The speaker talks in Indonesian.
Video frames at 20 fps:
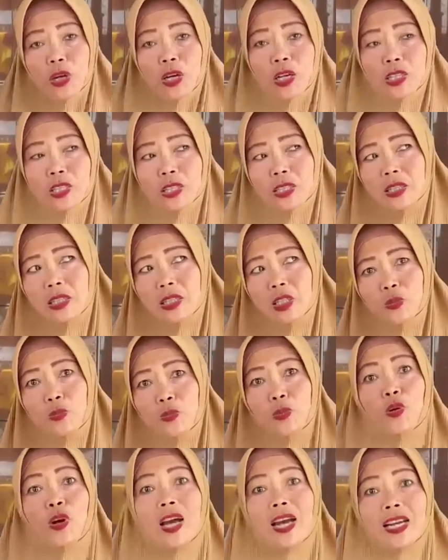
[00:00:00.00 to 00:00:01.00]
eh,
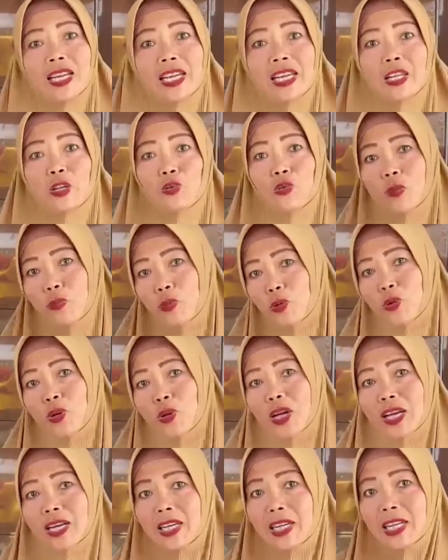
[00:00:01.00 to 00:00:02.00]
10 eh, hari, 20
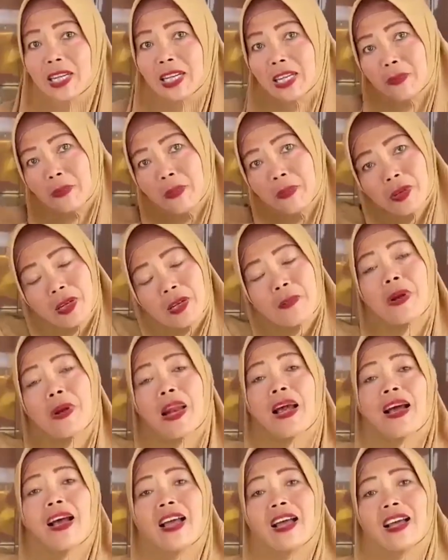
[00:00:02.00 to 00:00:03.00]
hari ke, de, ke
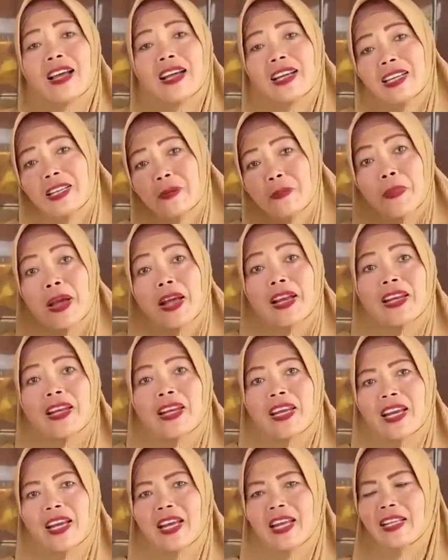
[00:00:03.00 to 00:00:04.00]
belakang, ke depan
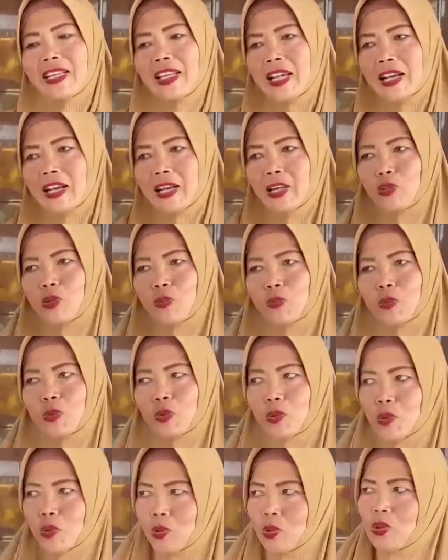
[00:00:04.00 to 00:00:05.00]
ya kan, tanggal
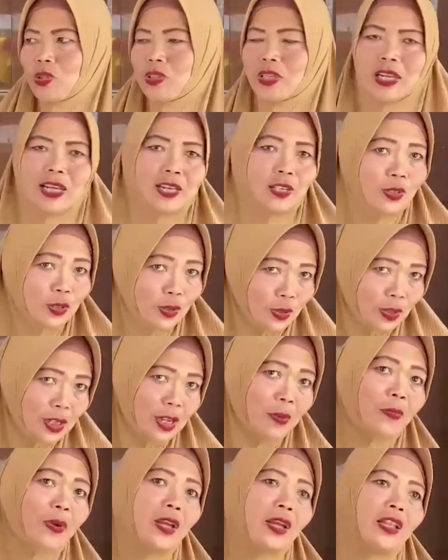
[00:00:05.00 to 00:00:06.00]
20 langsung
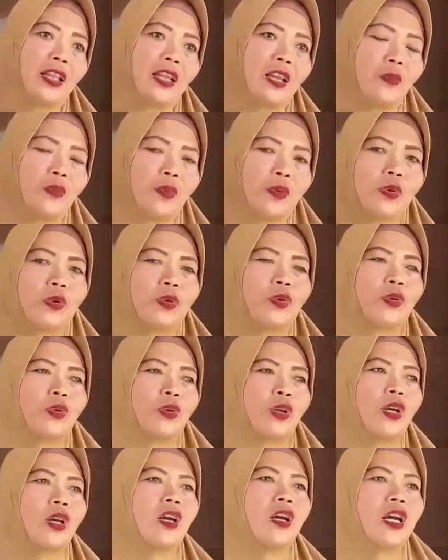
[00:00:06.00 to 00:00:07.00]
sampai 30.
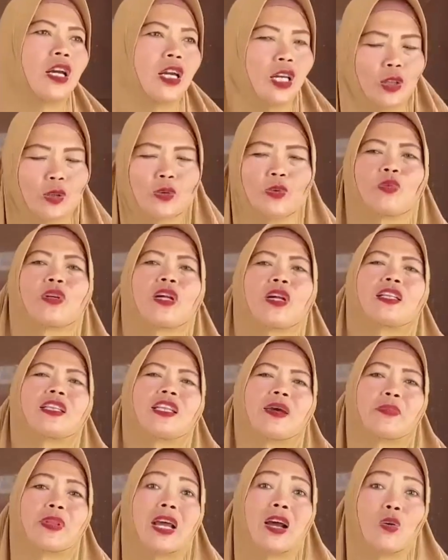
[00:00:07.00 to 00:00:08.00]
Itu udah
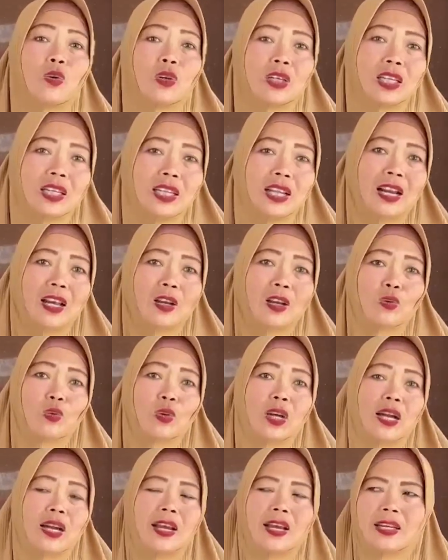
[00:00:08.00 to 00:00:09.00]
tiap tahun kita
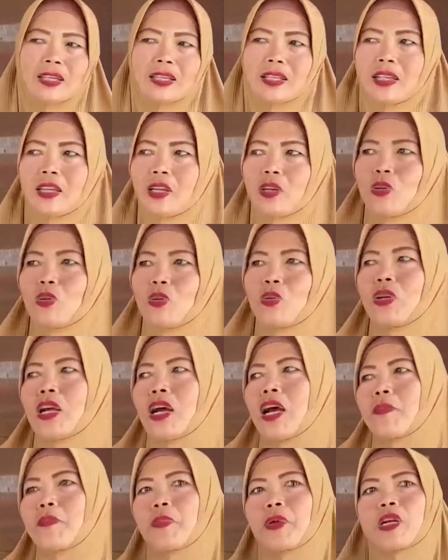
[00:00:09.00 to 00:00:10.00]
lakukan, udah
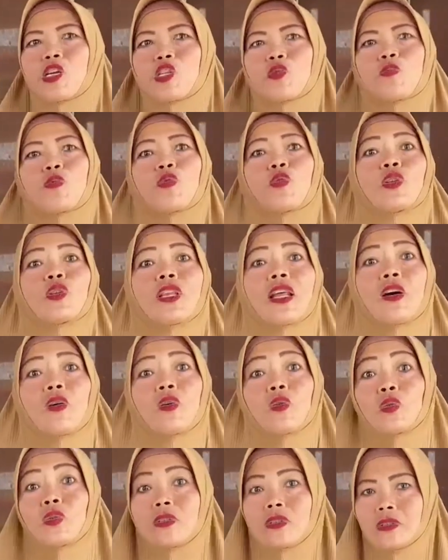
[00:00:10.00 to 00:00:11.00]
hampir 10 tahun.